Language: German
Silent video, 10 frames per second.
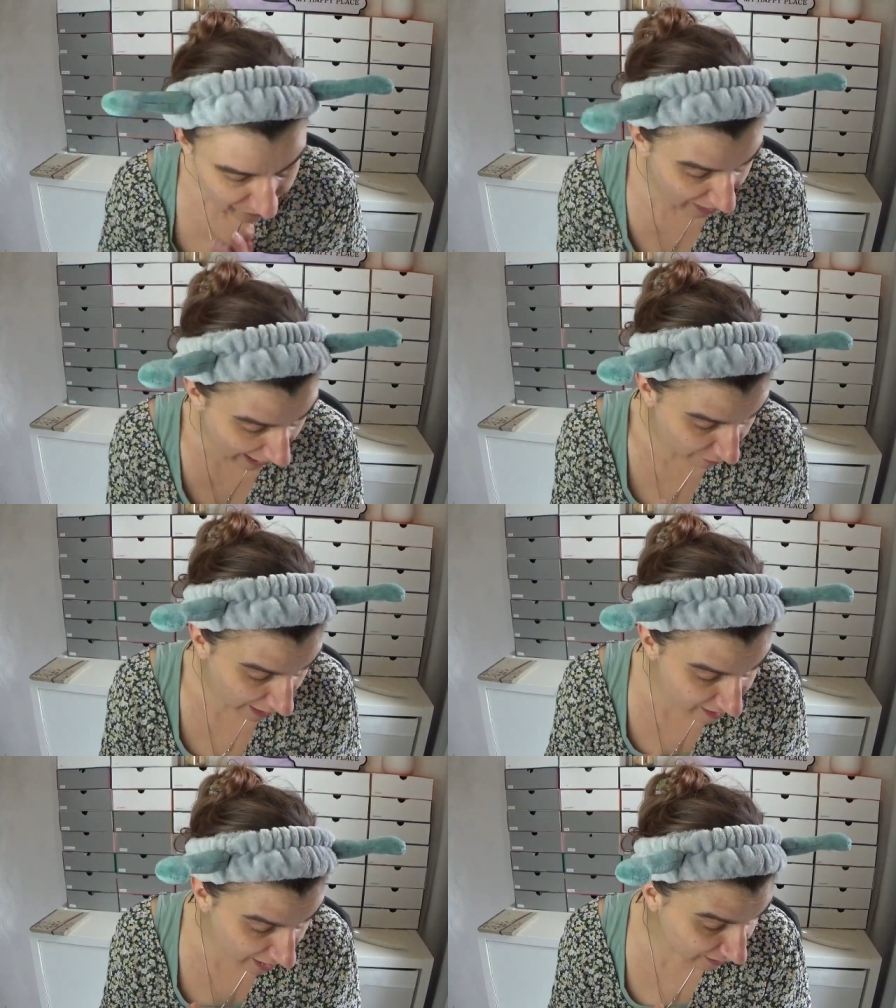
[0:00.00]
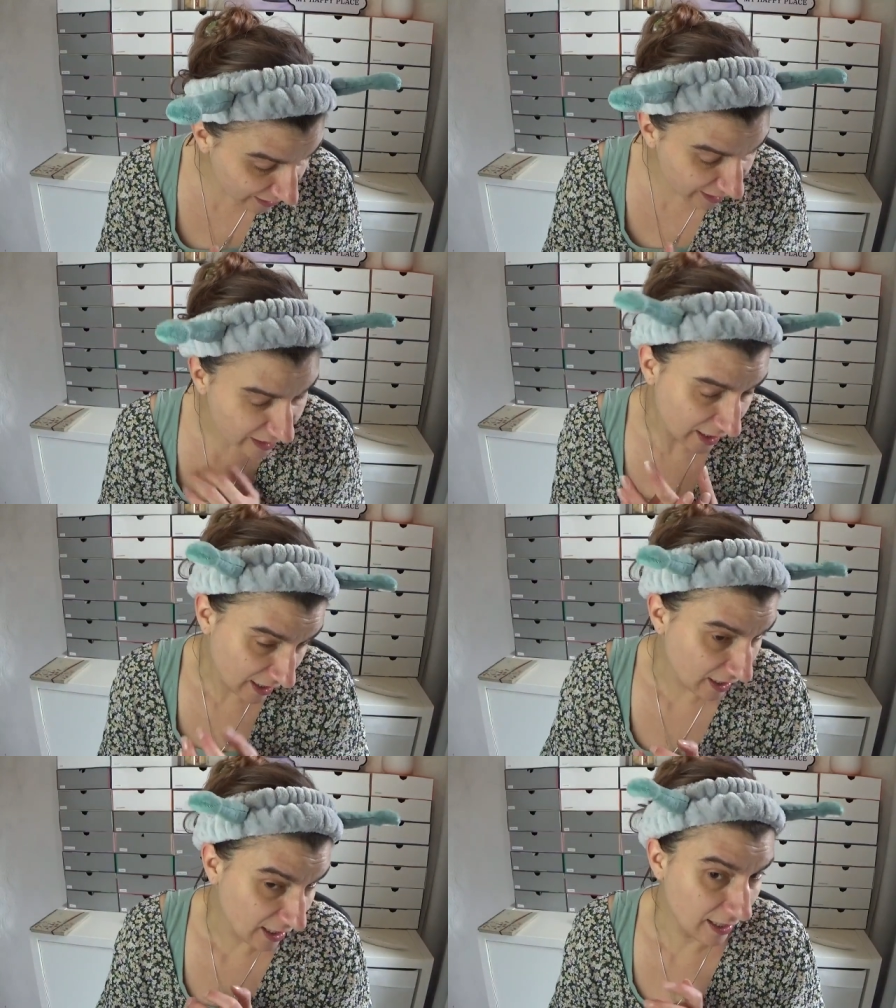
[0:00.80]
genau, jetzt hatte ich,
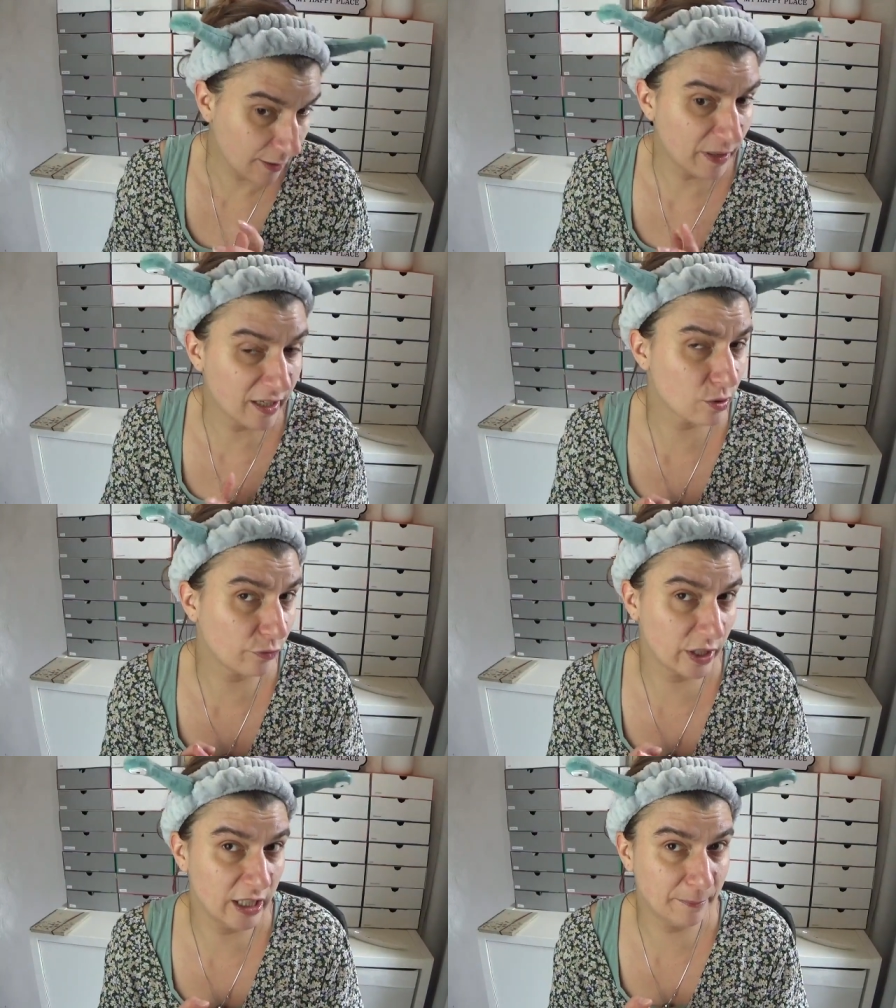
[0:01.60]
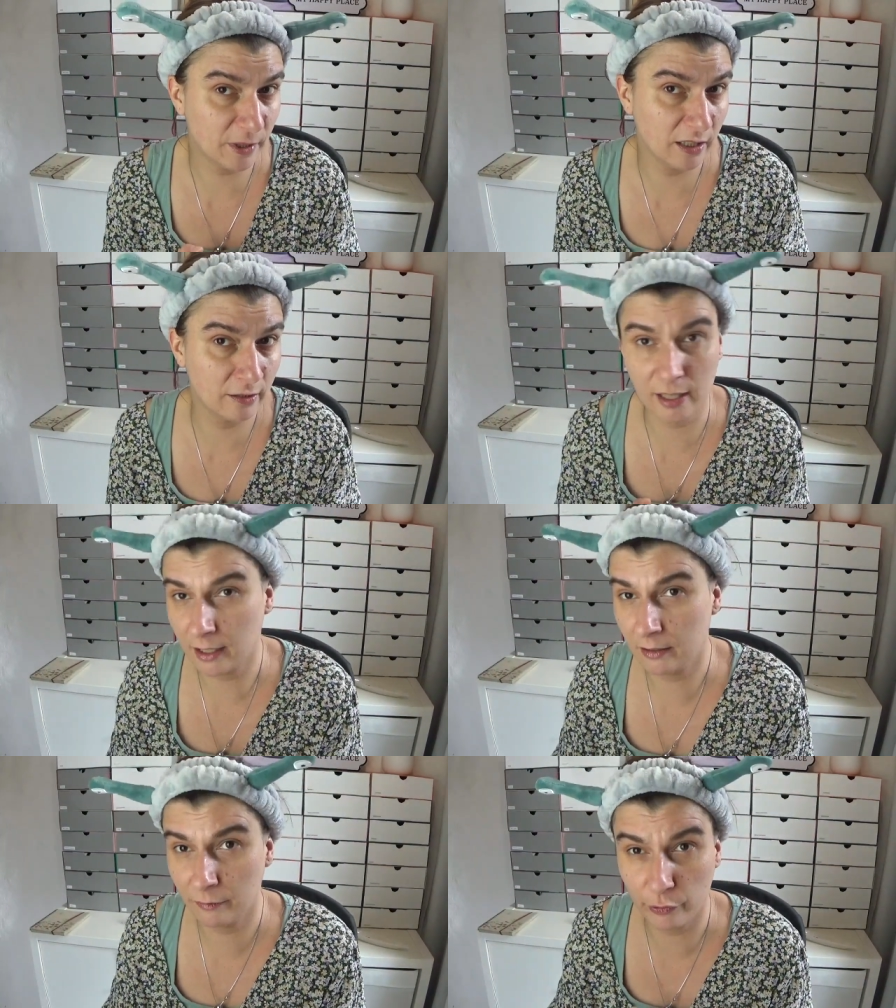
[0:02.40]
ich bin ja so verliebt in
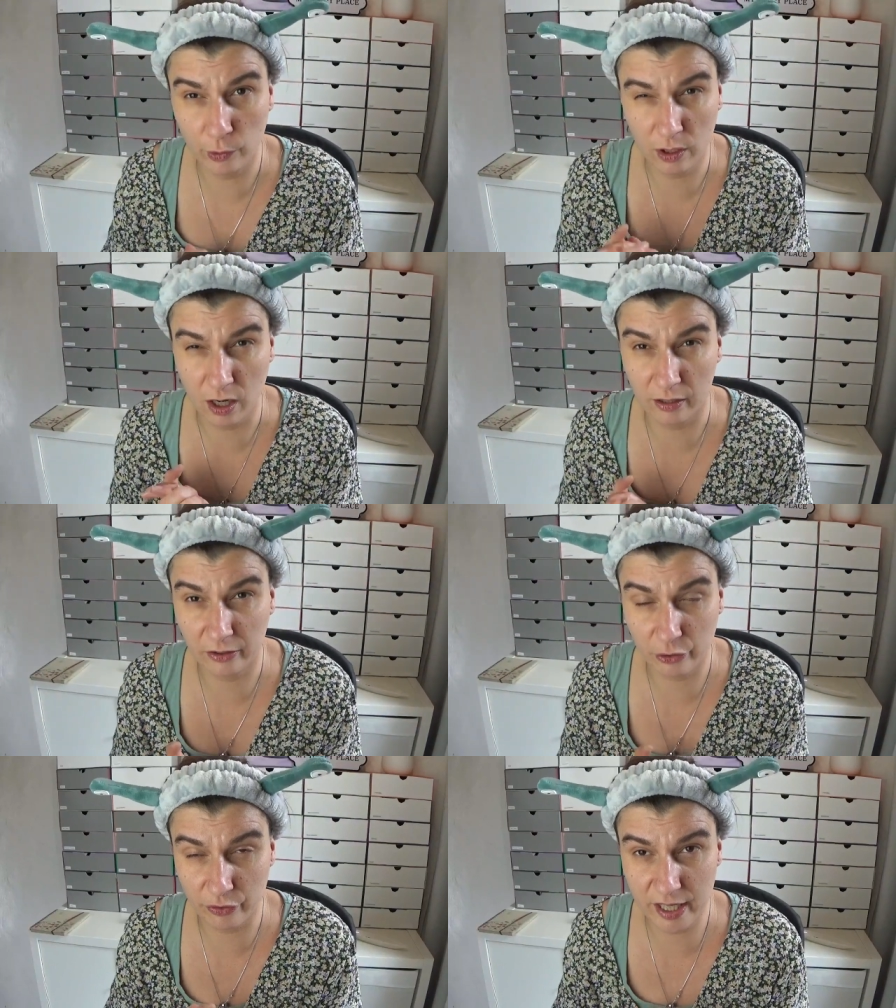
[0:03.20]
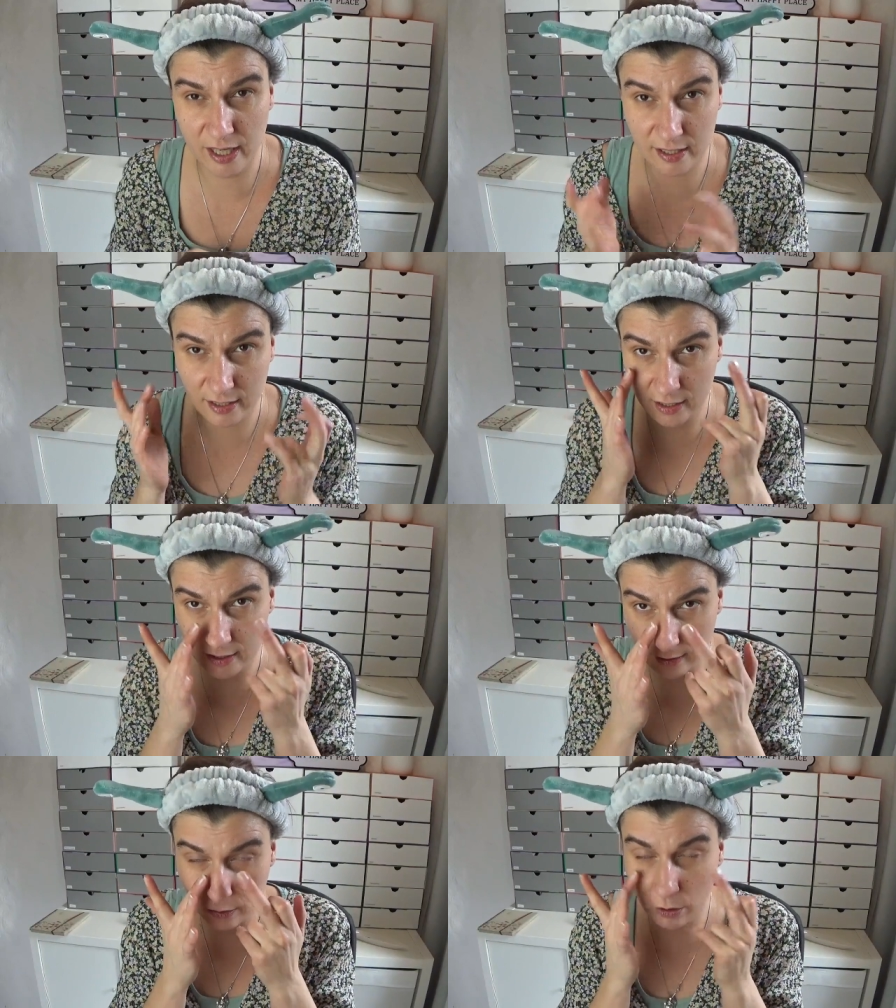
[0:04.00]
den von Cut Crease,
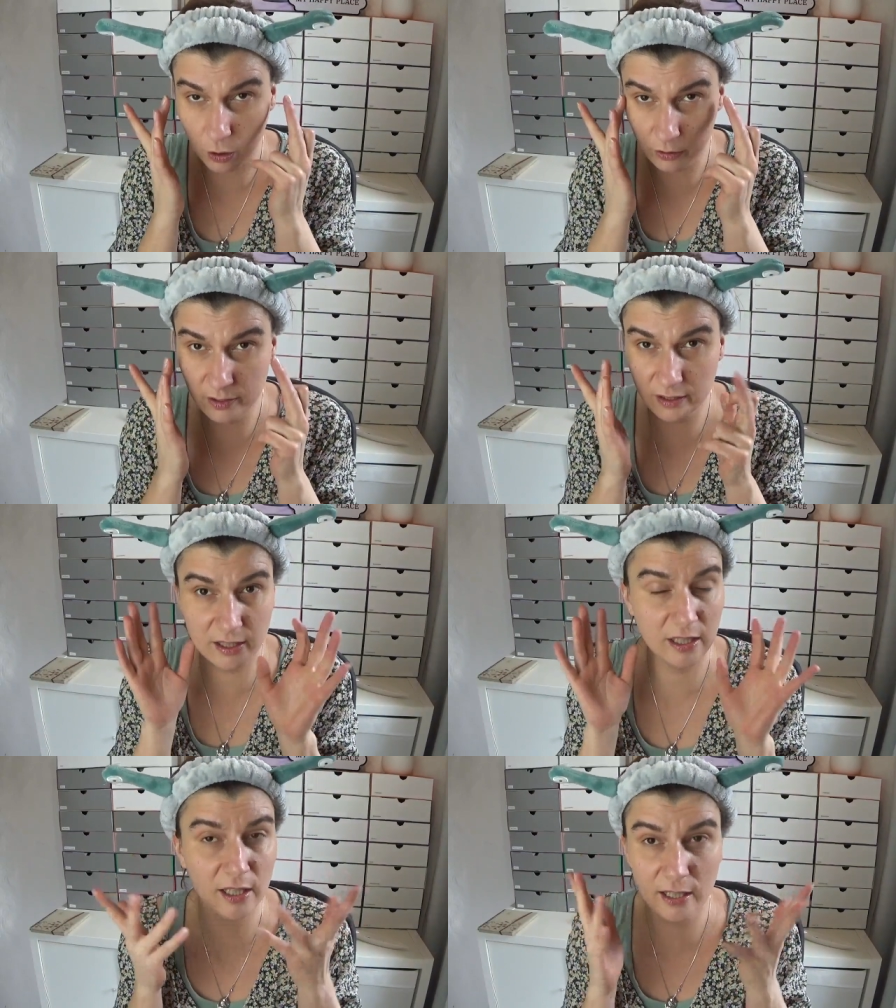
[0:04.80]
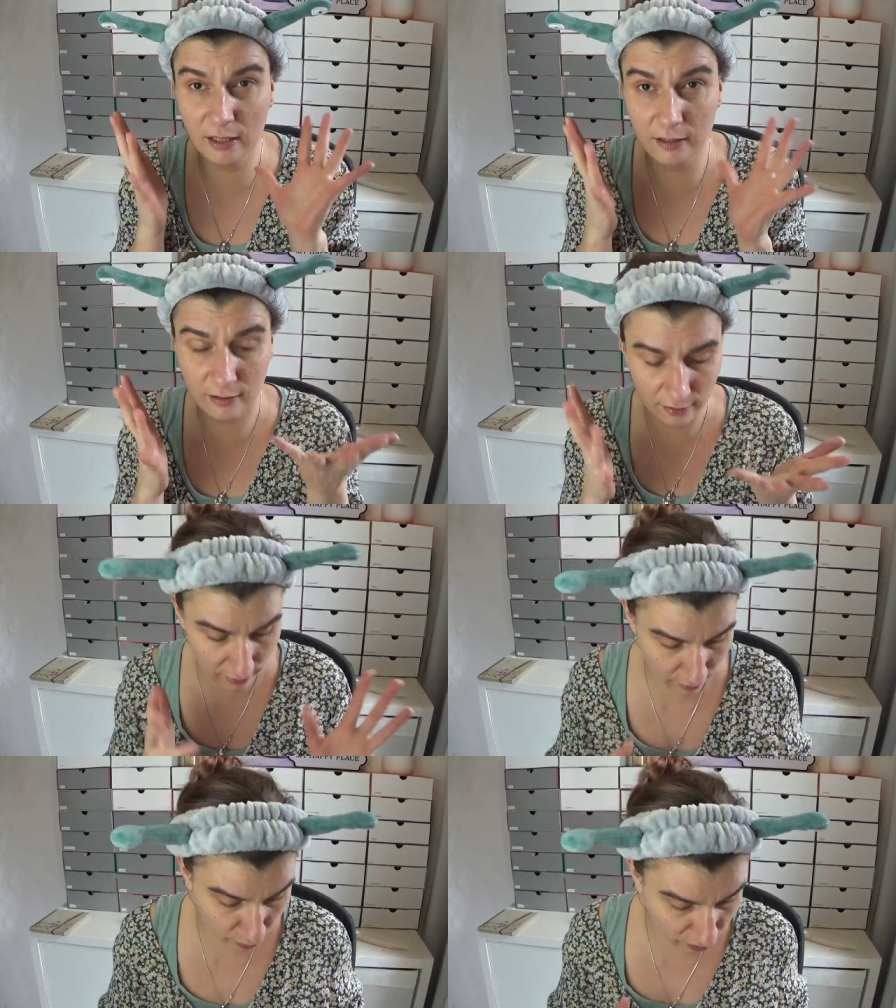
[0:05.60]
diesen
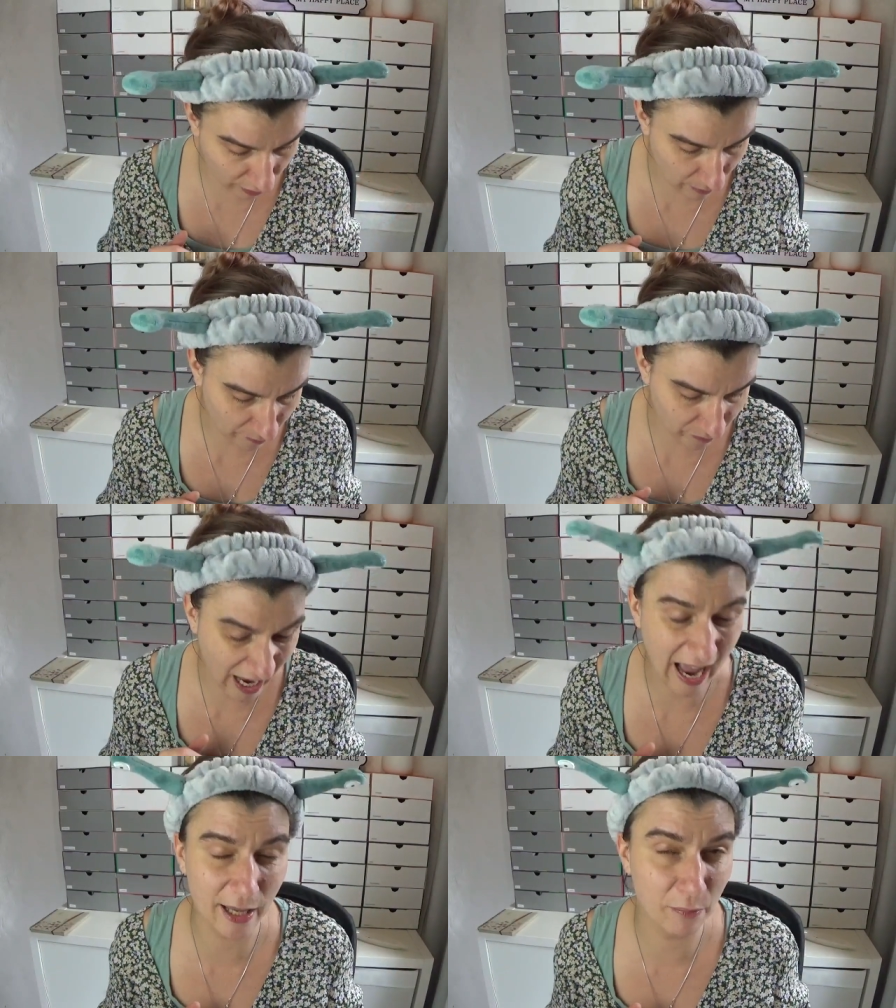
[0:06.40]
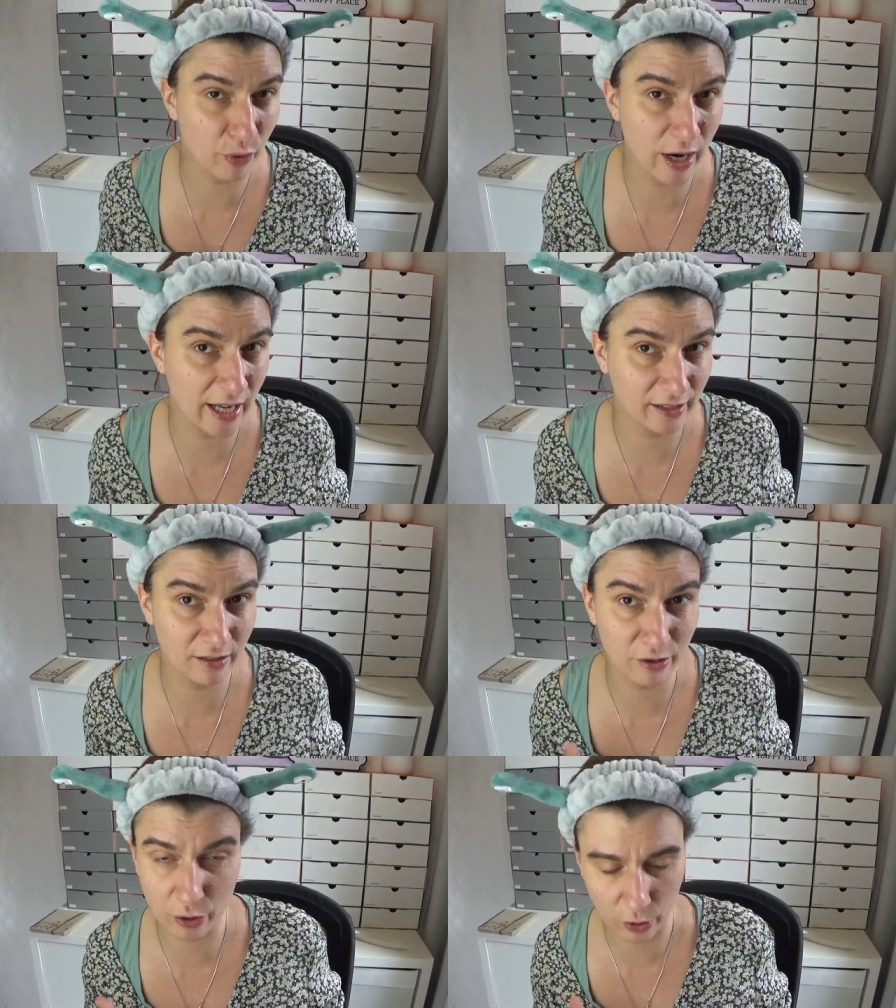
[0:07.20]
Concealer oder wie man Eye
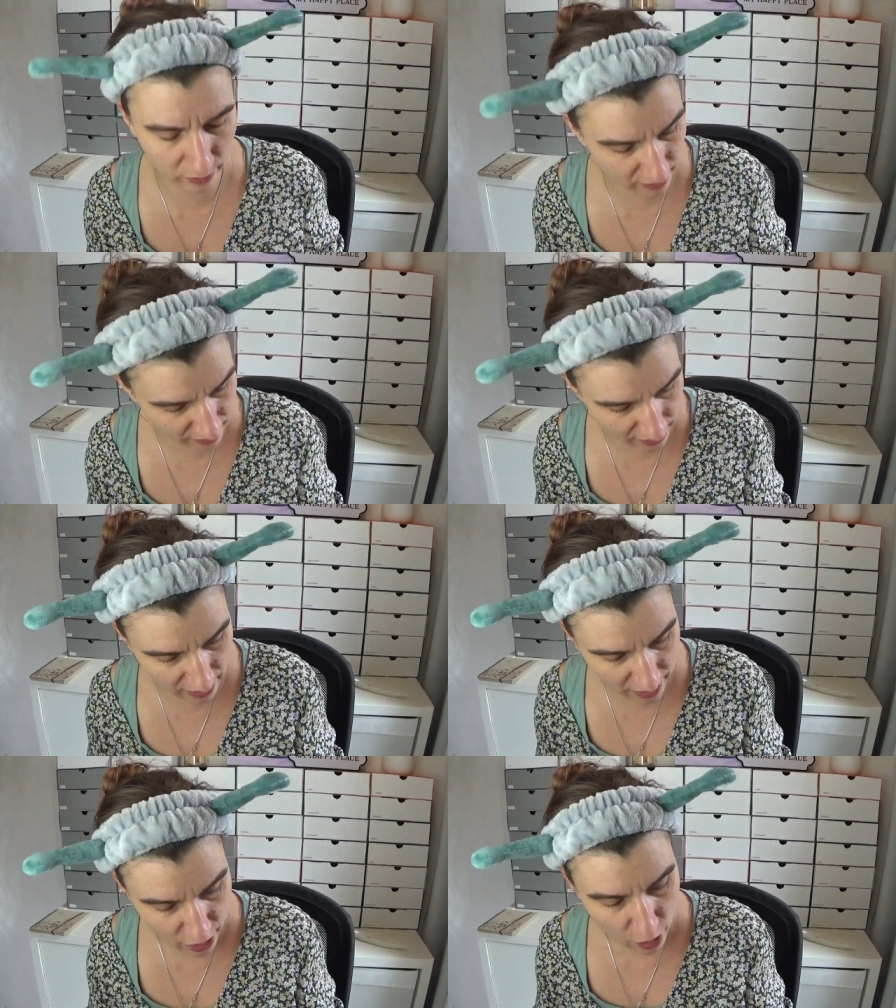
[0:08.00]
Brightener Concealer.